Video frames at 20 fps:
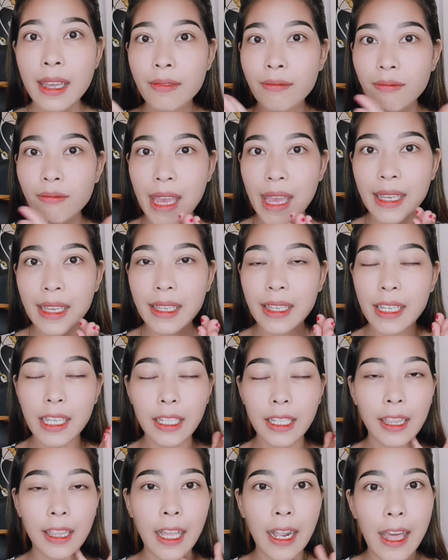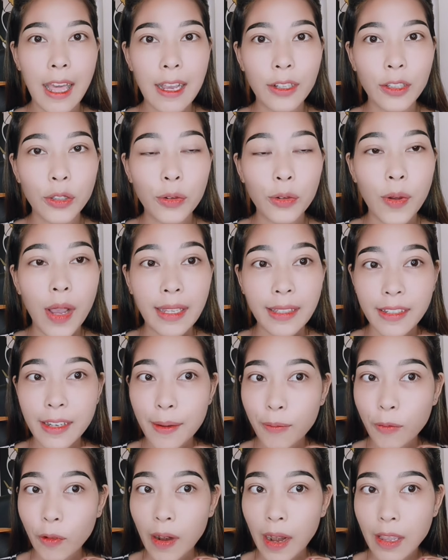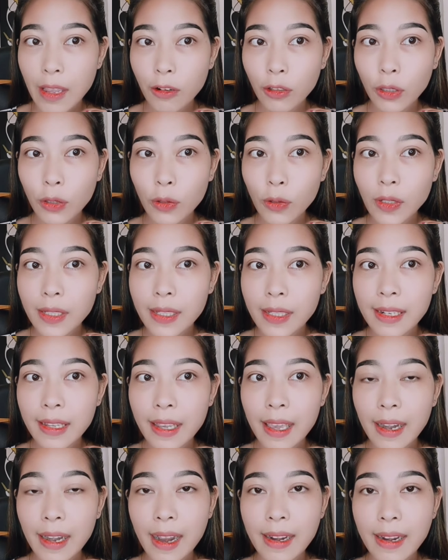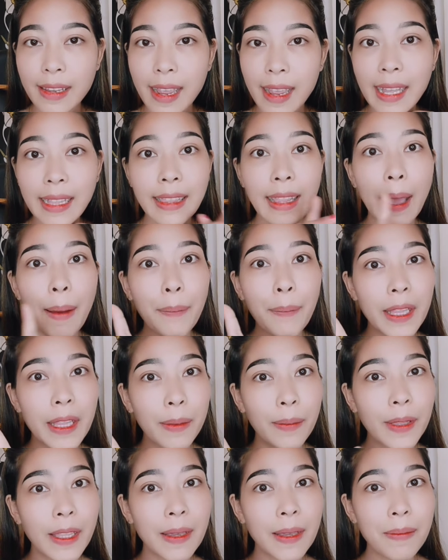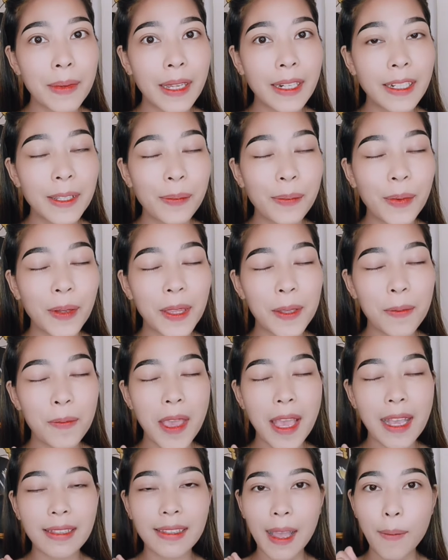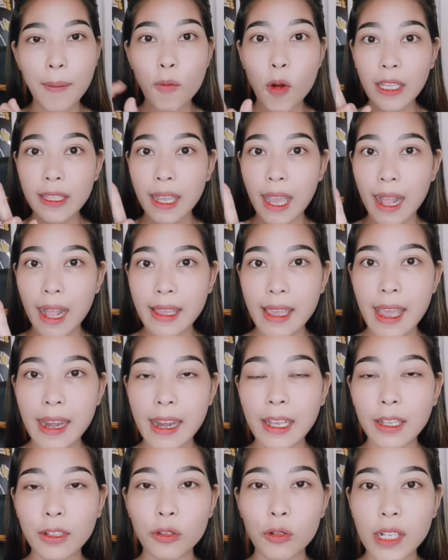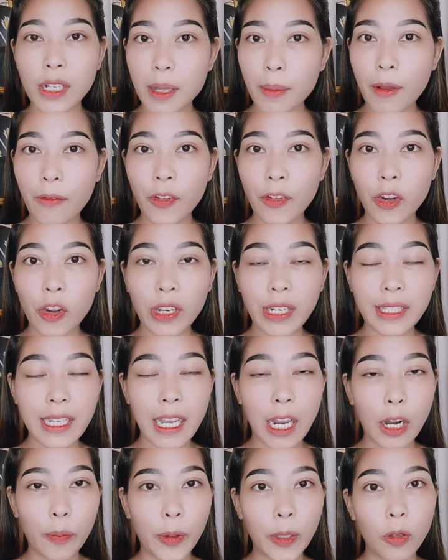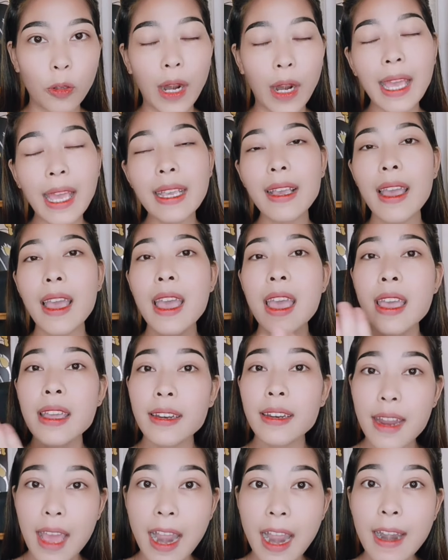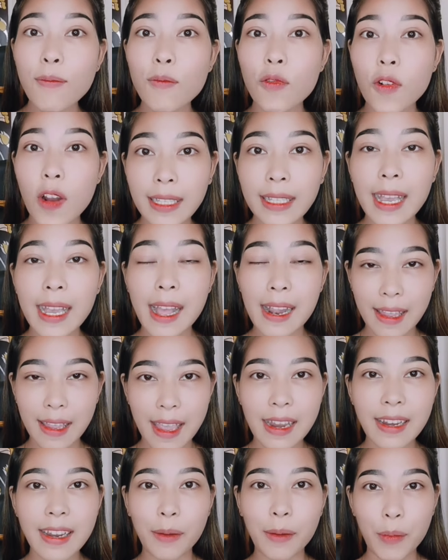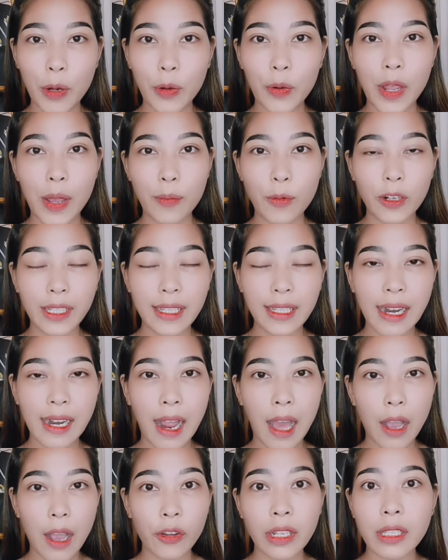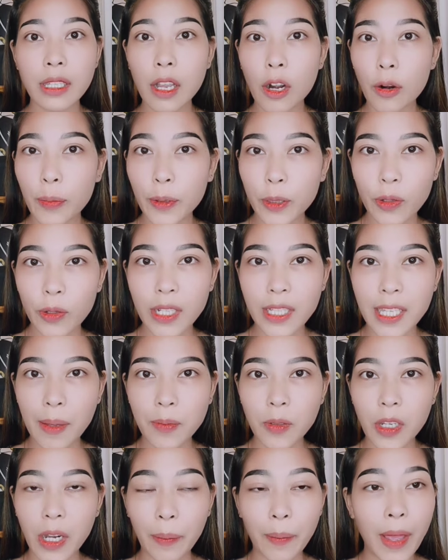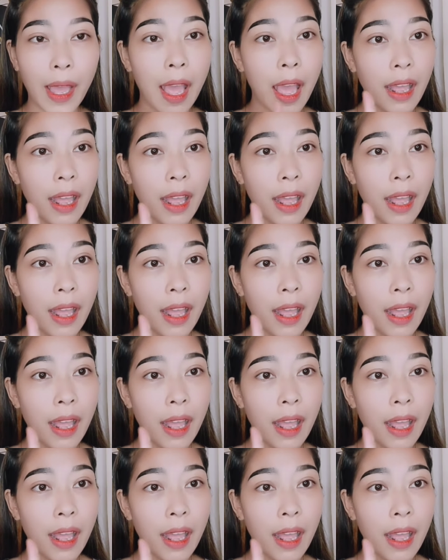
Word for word: Baik, kita langsung aja mulai untuk skincareannya. Tapi teman-teman, seperti biasa, buat kalian yang suka sama video ini jangan lupa untuk like. Dan buat kalian yang baru gabung di channel aku ini jangan lupa untuk di subscribe.